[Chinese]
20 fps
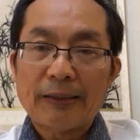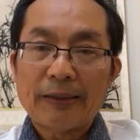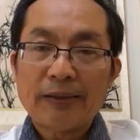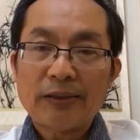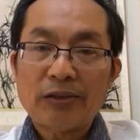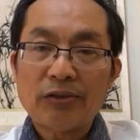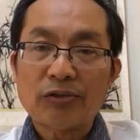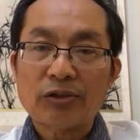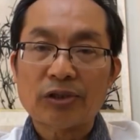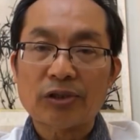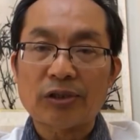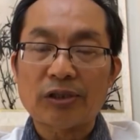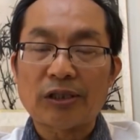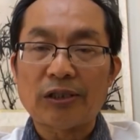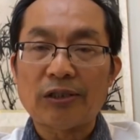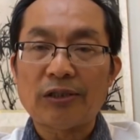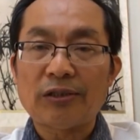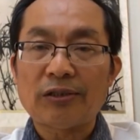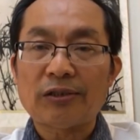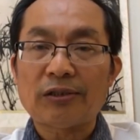就是一
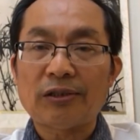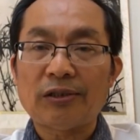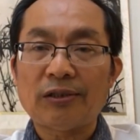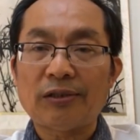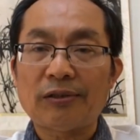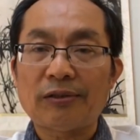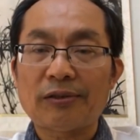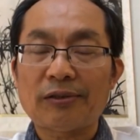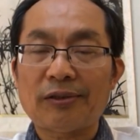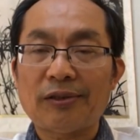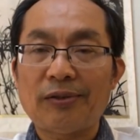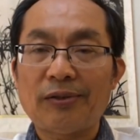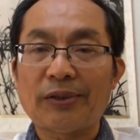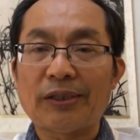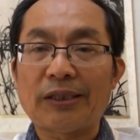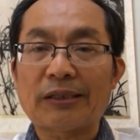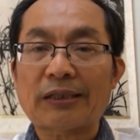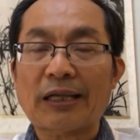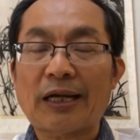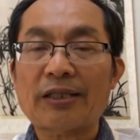一些因为
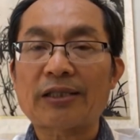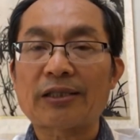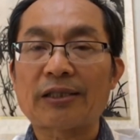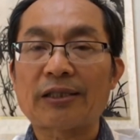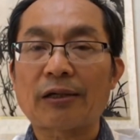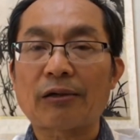当时的